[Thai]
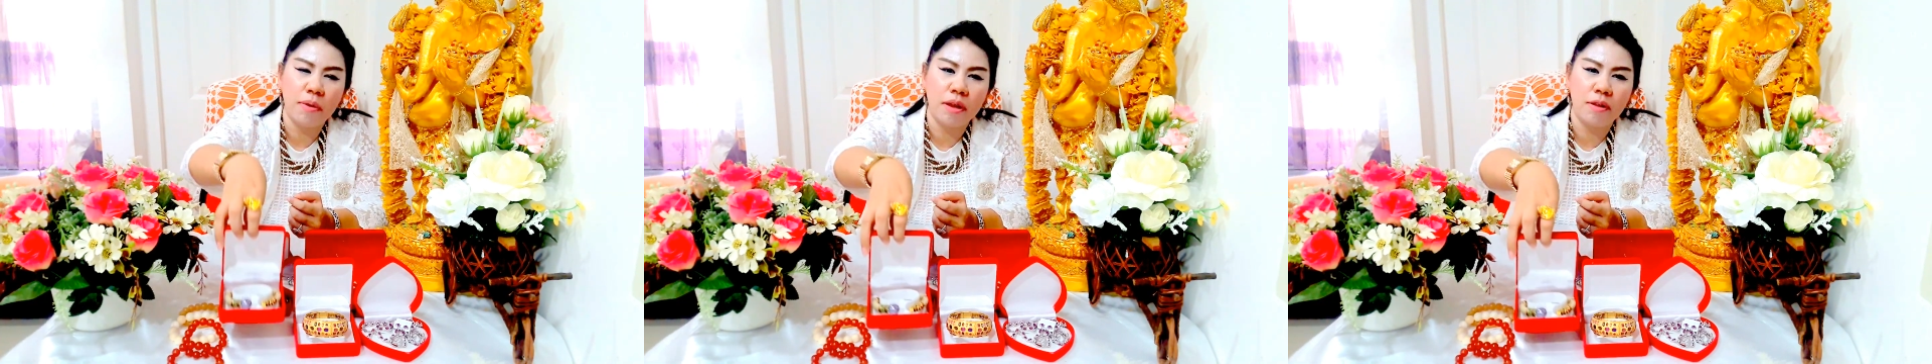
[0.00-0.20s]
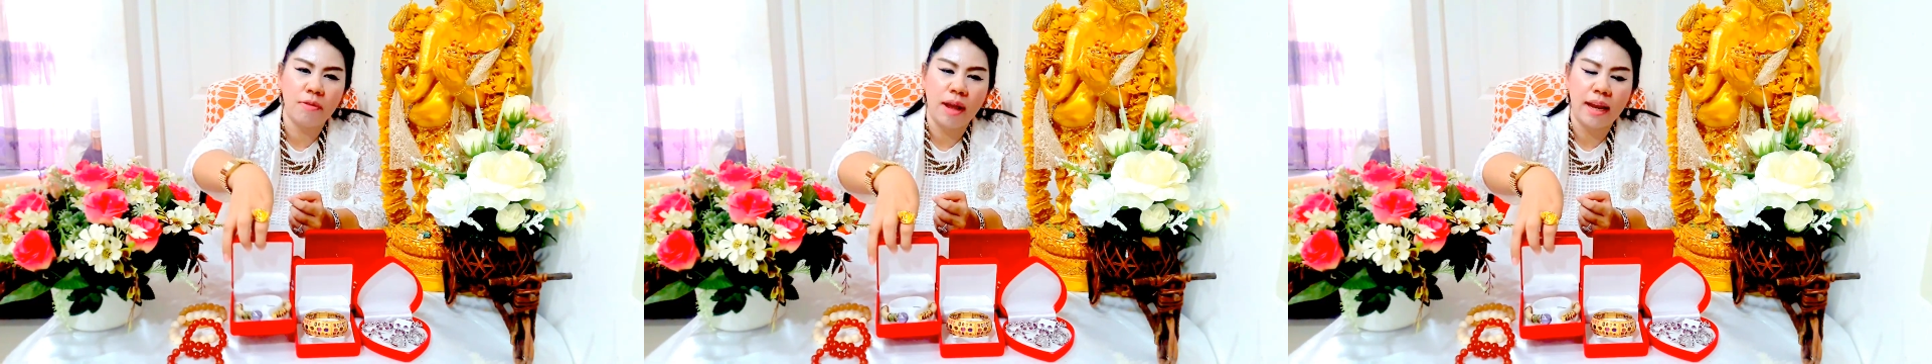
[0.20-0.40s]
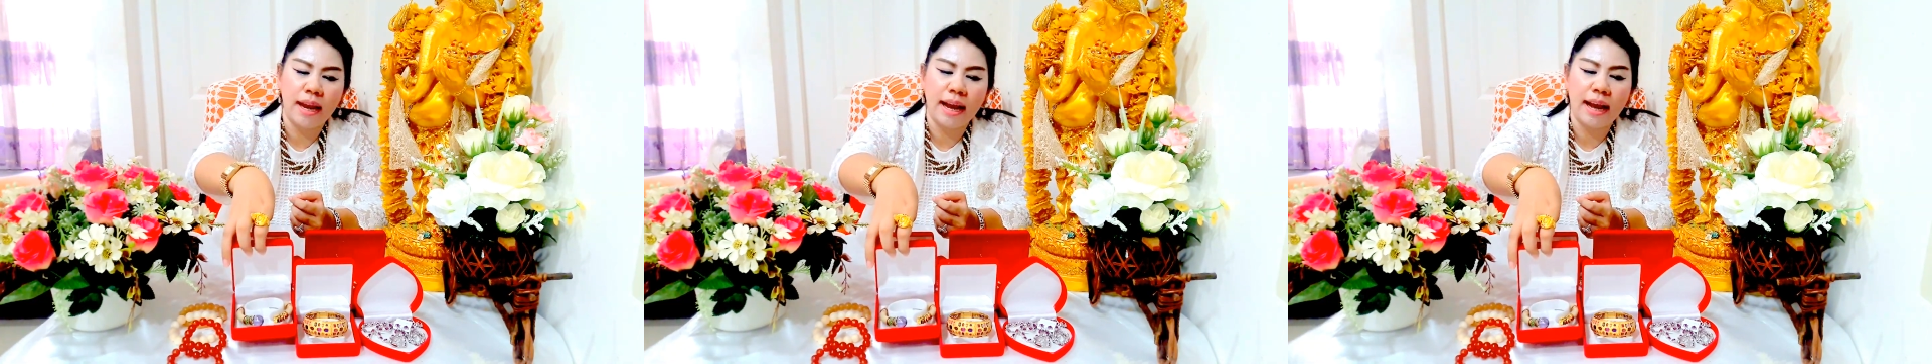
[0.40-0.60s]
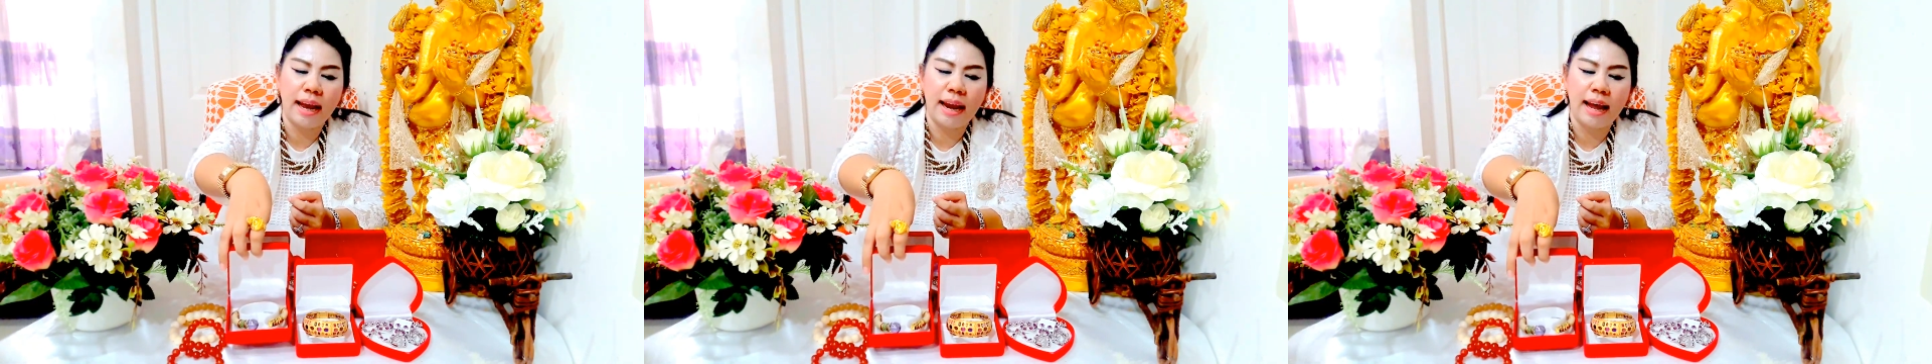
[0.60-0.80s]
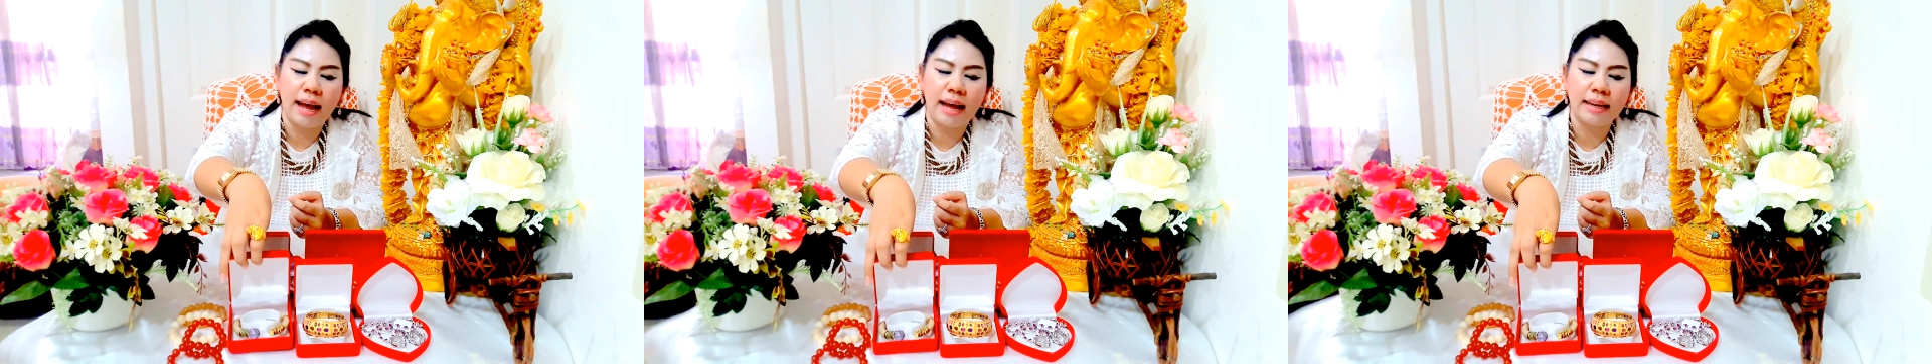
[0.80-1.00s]
เป็นเหรียญนาค
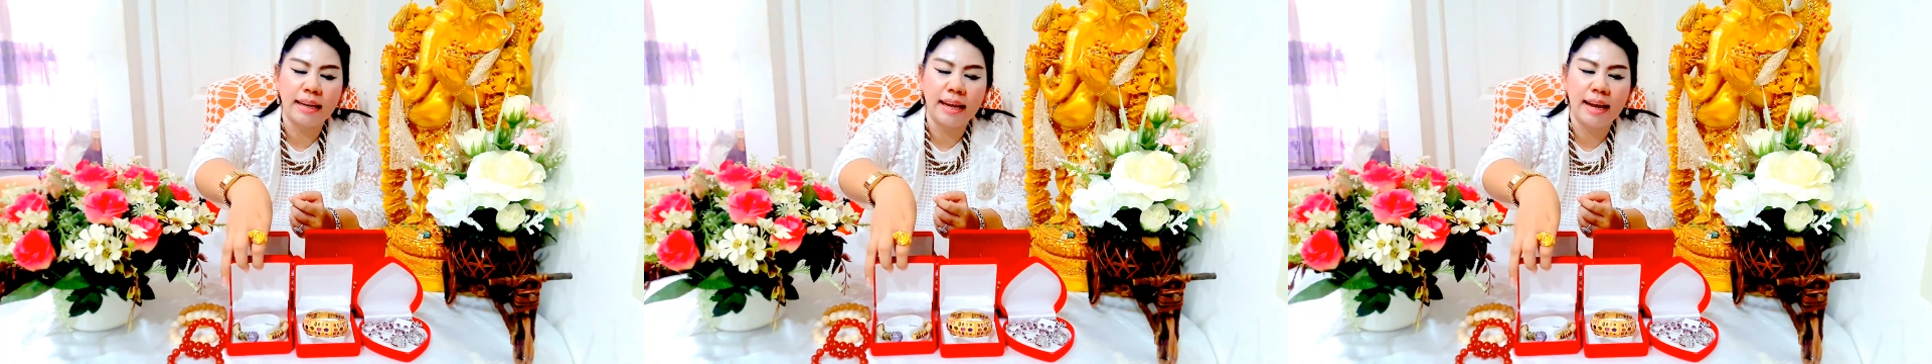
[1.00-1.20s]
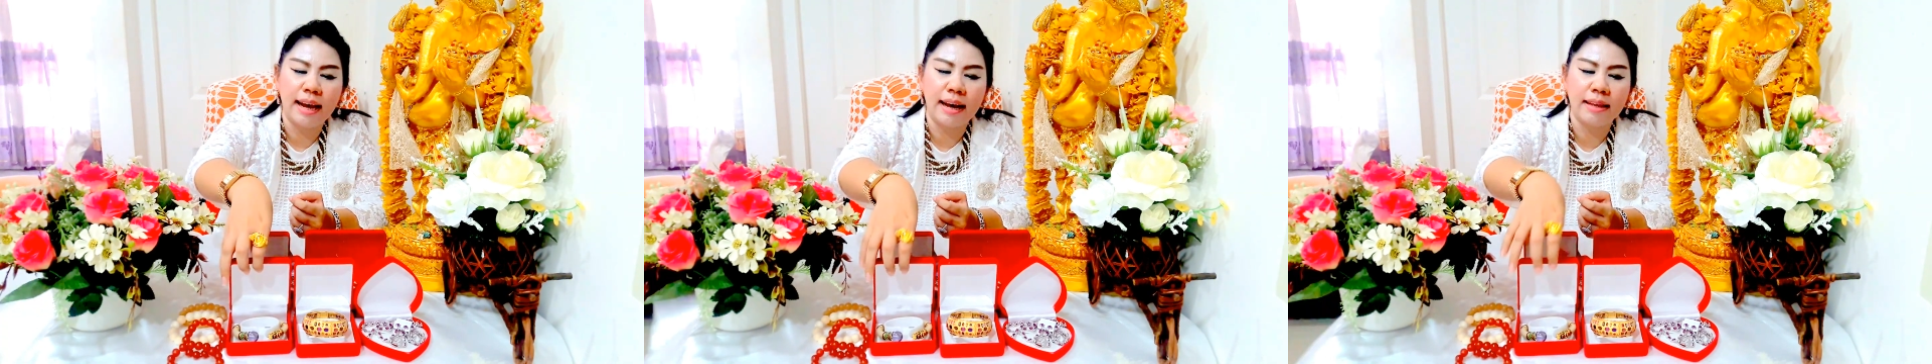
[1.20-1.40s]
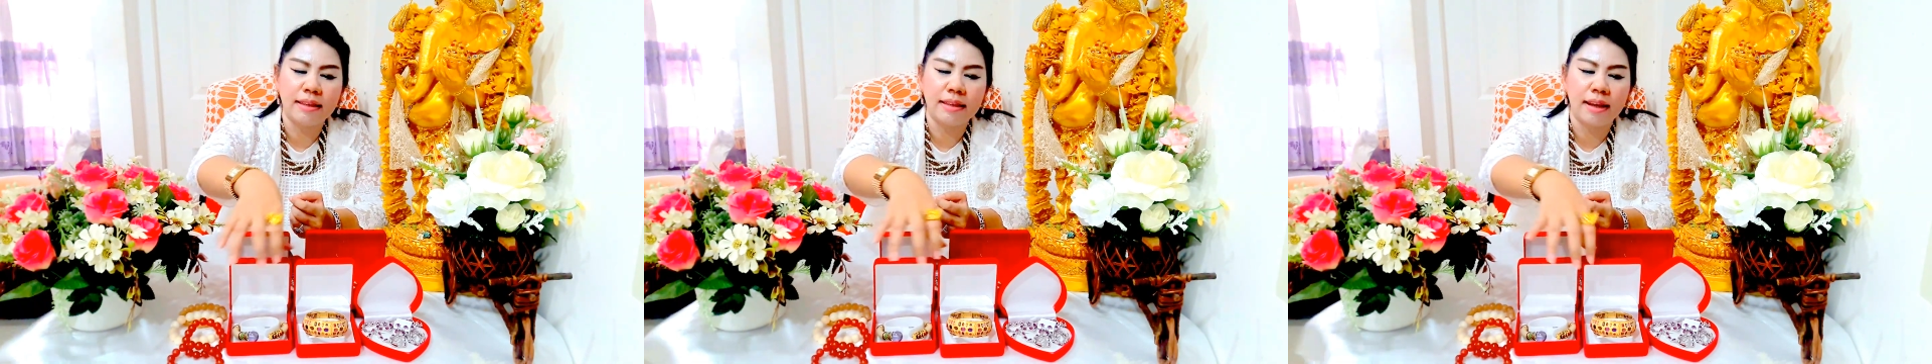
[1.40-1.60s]
ราชนะคะ